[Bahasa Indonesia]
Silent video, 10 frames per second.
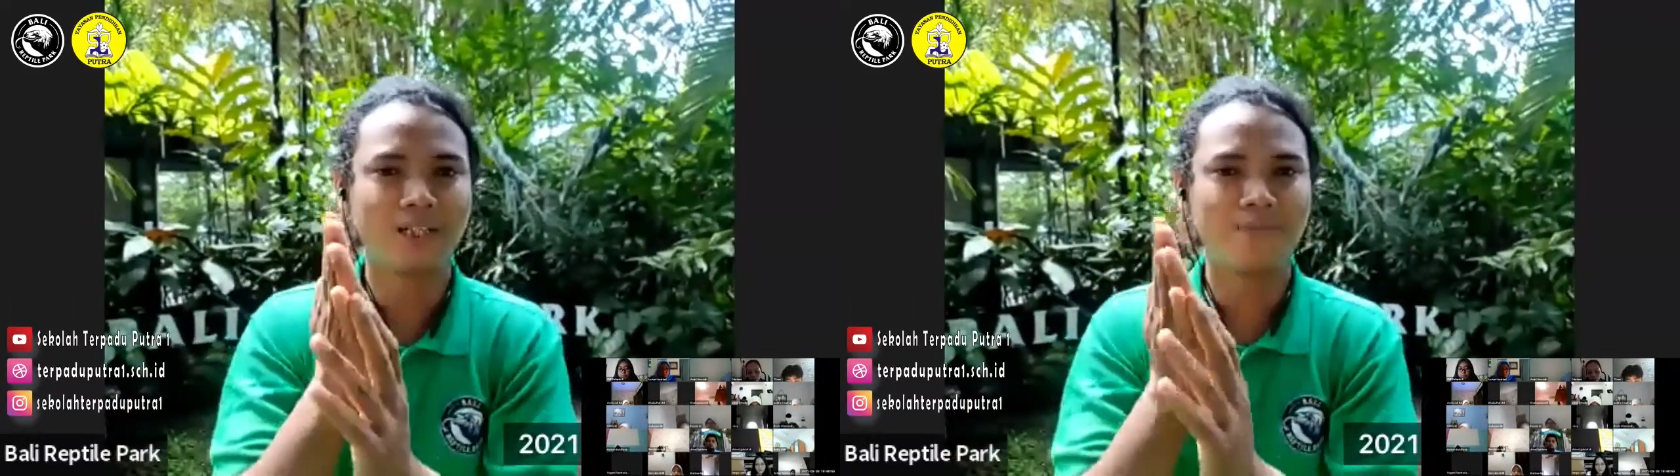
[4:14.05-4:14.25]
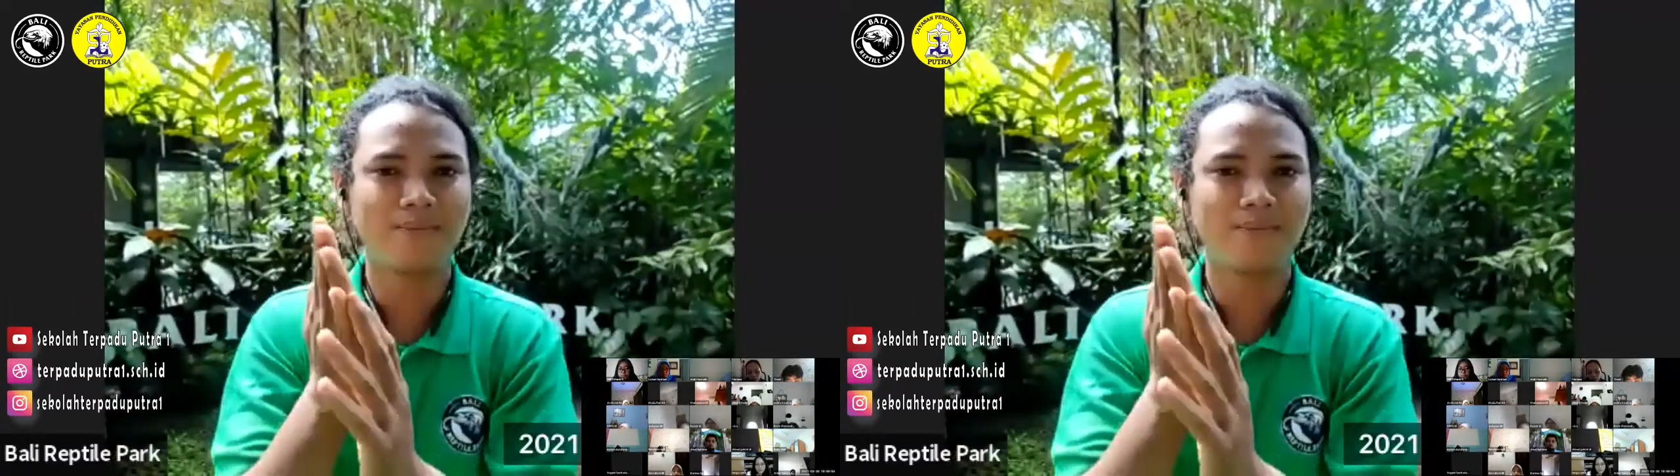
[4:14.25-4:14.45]

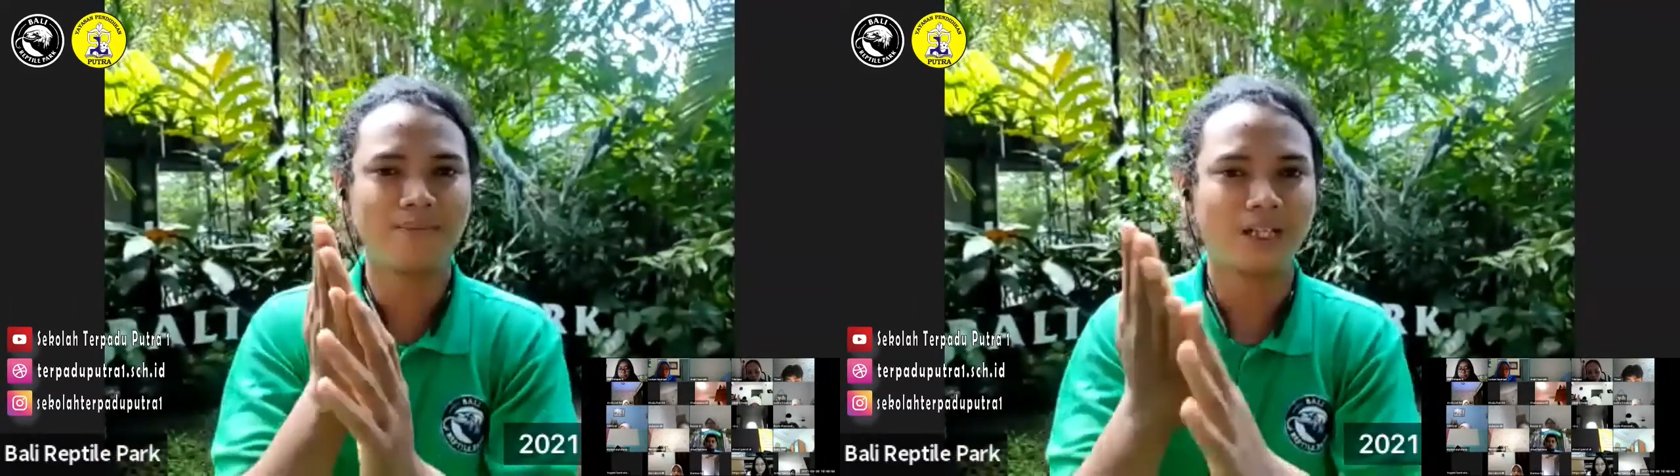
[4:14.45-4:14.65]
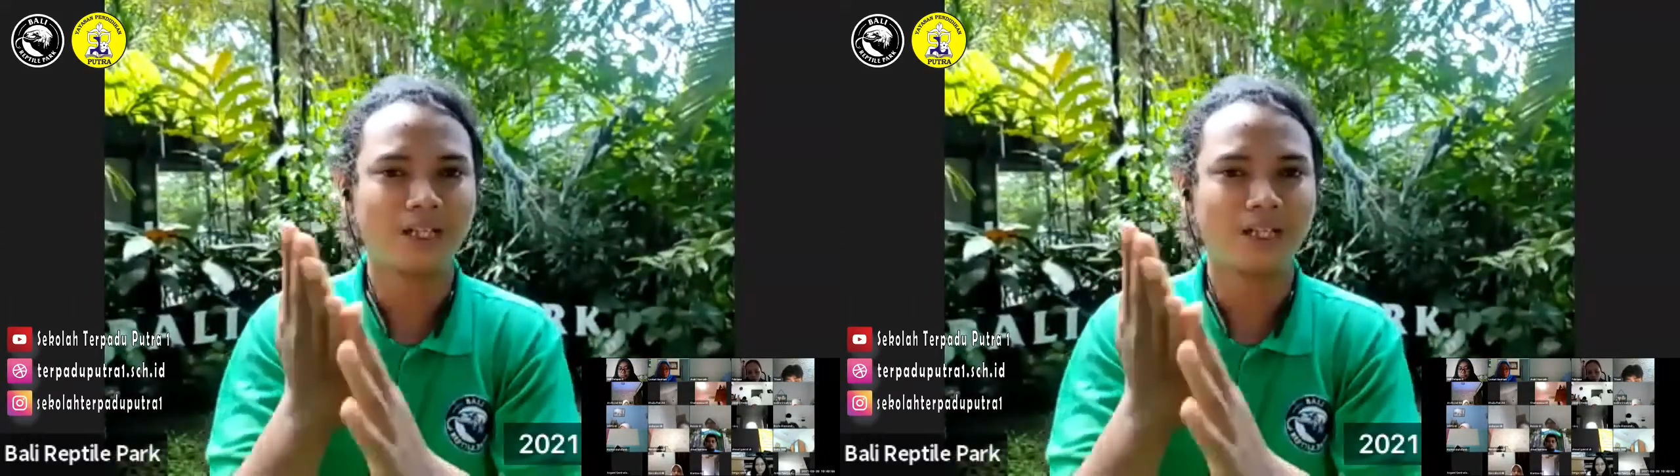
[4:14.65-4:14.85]
kepada
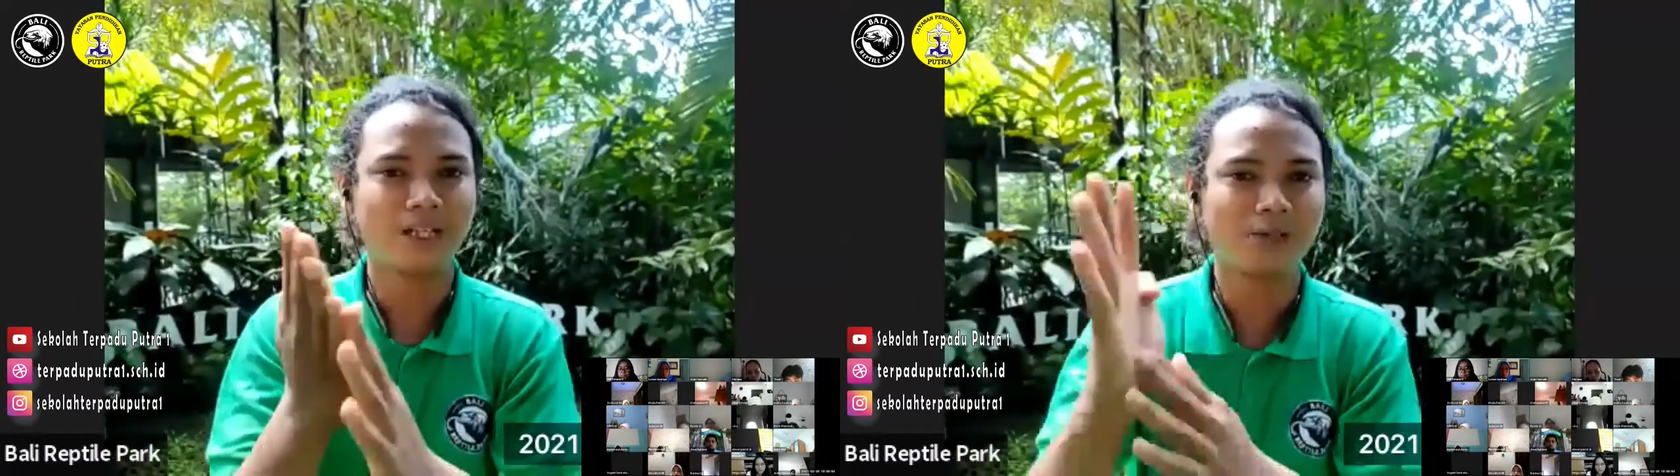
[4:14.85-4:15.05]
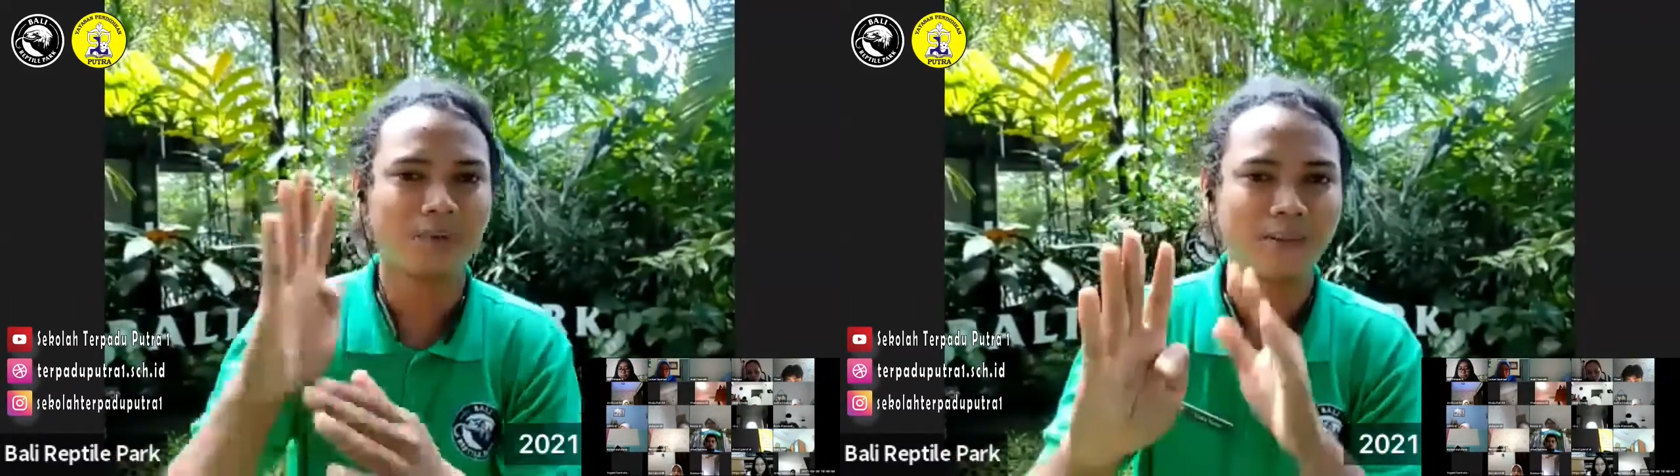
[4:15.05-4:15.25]
rumah sakit
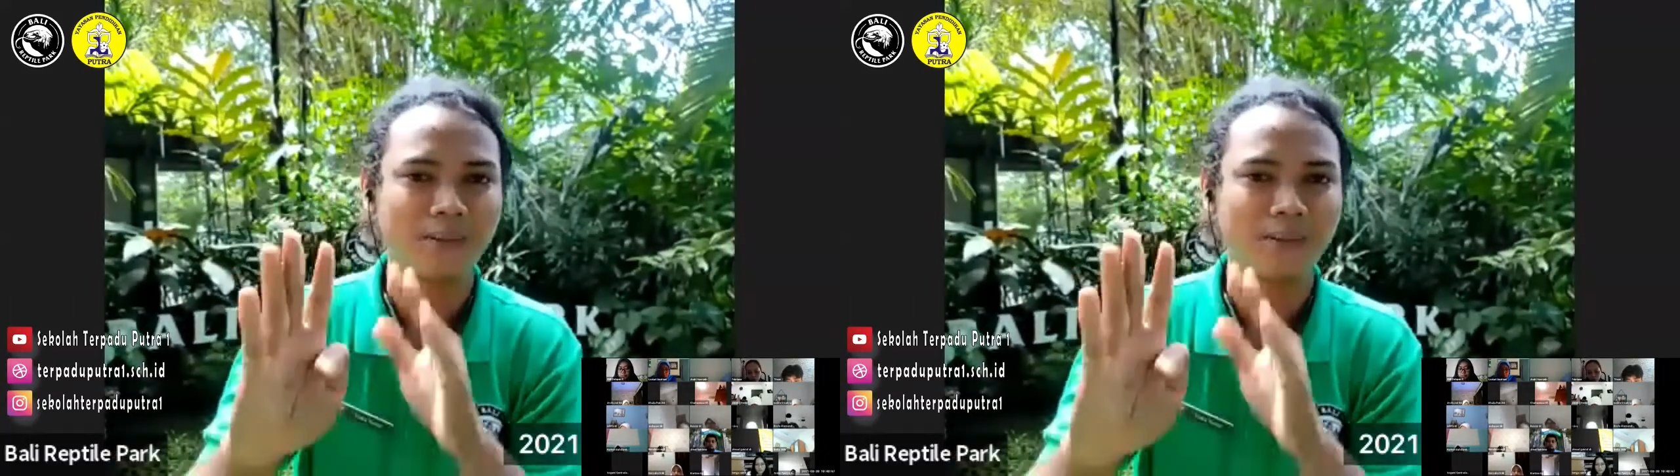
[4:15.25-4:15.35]
supaya